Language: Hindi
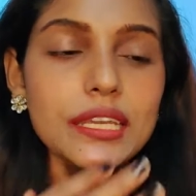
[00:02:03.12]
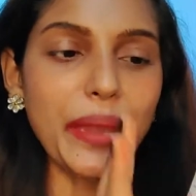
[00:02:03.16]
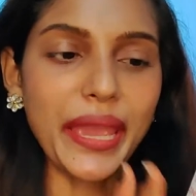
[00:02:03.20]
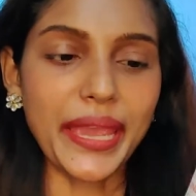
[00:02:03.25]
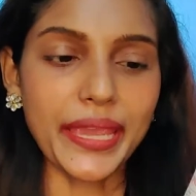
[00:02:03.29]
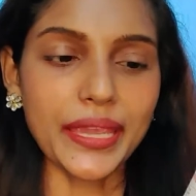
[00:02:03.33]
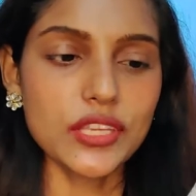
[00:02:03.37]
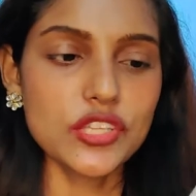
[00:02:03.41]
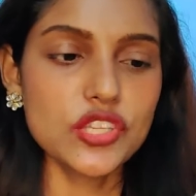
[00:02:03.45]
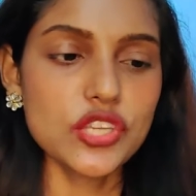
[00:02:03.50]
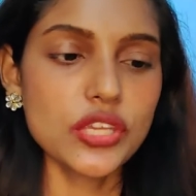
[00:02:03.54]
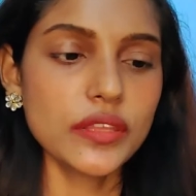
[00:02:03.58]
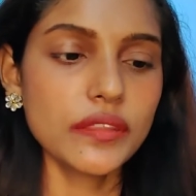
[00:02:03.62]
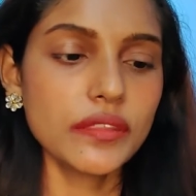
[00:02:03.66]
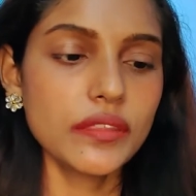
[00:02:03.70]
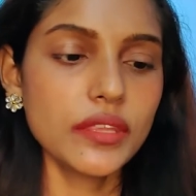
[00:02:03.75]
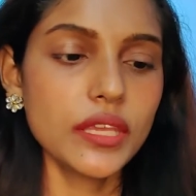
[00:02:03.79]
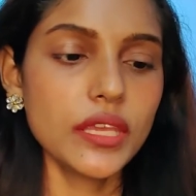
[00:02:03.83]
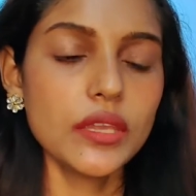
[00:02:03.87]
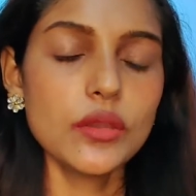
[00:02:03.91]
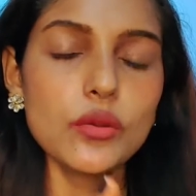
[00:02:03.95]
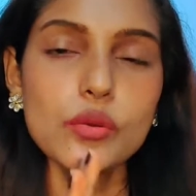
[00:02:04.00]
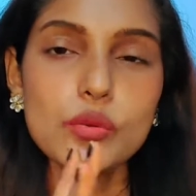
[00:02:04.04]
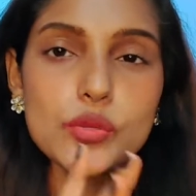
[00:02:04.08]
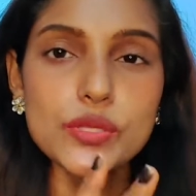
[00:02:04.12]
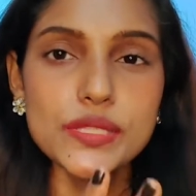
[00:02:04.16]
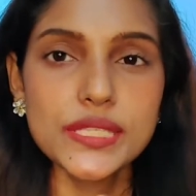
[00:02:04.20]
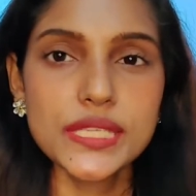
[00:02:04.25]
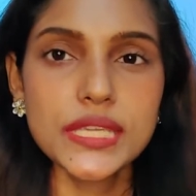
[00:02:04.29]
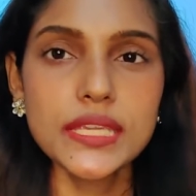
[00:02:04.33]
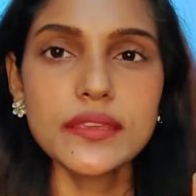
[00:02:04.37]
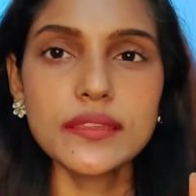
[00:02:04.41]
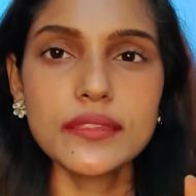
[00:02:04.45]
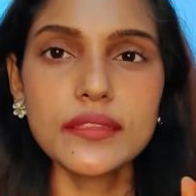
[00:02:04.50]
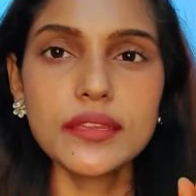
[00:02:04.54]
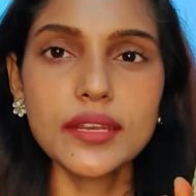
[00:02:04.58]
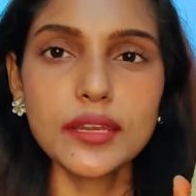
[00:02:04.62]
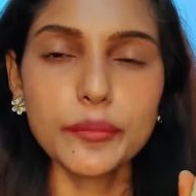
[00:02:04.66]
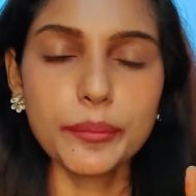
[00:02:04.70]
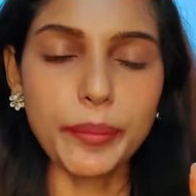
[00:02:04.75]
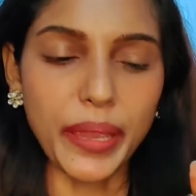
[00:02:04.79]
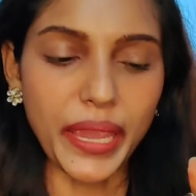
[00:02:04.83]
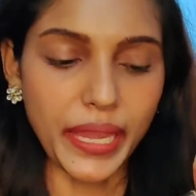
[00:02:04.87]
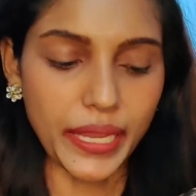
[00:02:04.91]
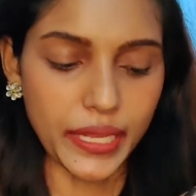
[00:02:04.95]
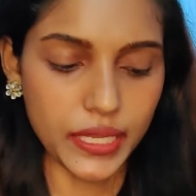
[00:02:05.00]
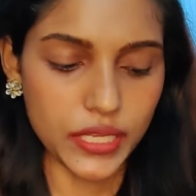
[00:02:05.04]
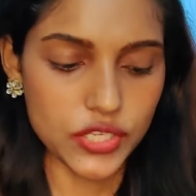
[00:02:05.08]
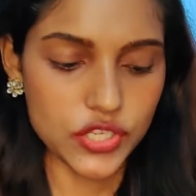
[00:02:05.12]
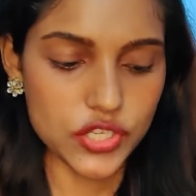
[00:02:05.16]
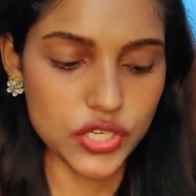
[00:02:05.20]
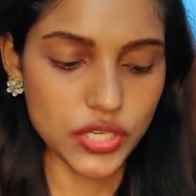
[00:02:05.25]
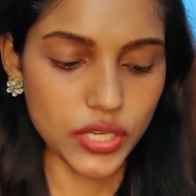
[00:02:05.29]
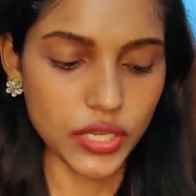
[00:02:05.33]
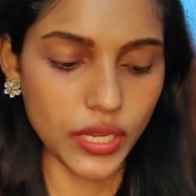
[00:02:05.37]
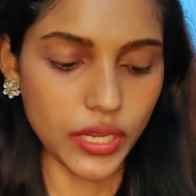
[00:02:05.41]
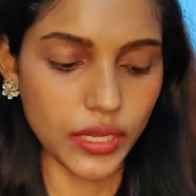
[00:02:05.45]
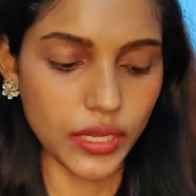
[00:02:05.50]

पैकेजिंग थी उसी की तरह पैकेजिंग